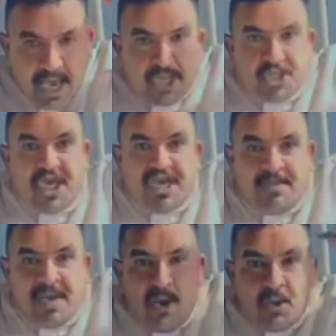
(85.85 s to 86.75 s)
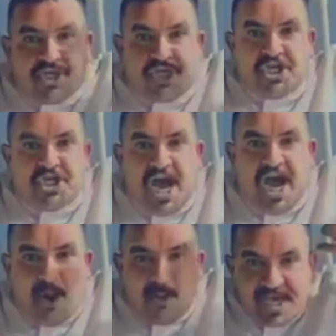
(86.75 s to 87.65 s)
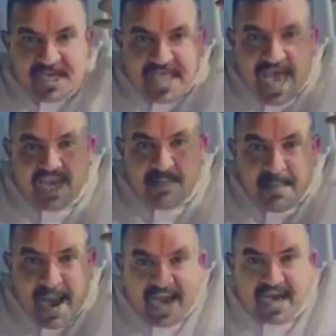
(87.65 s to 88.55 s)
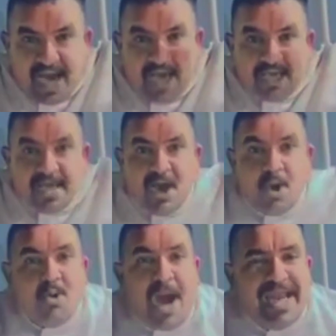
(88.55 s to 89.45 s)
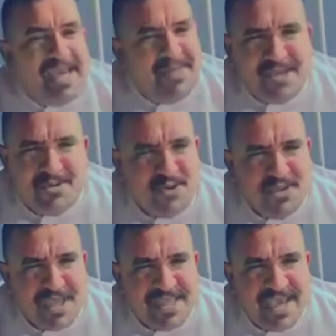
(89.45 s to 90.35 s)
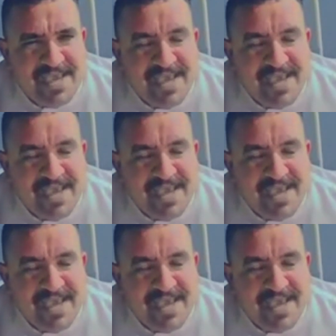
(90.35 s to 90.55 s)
الزلمة والشجاع واللي يطالب بحقه وعليه من تموت انت